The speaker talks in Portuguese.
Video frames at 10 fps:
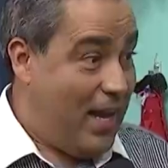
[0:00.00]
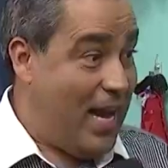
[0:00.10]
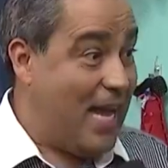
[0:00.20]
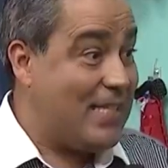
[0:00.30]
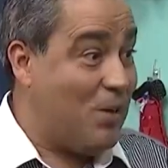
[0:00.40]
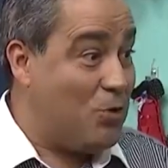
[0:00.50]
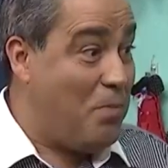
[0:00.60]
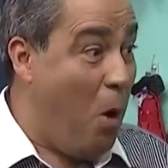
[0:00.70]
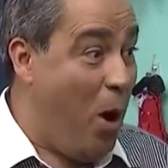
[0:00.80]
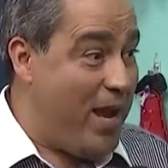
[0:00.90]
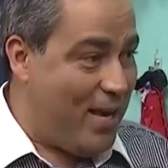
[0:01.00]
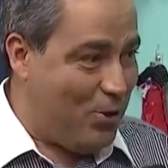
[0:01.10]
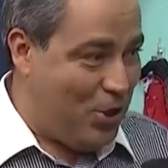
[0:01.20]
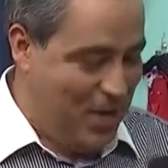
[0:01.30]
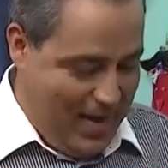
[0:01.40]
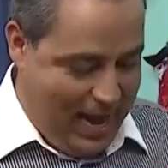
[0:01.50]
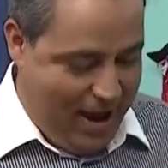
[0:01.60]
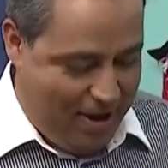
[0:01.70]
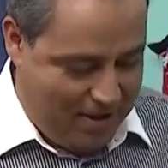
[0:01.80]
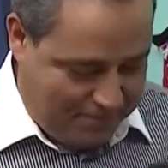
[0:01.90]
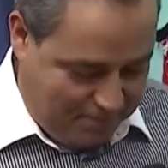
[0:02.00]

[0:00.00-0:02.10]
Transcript: Criação de boi que eu tinha lá, ó.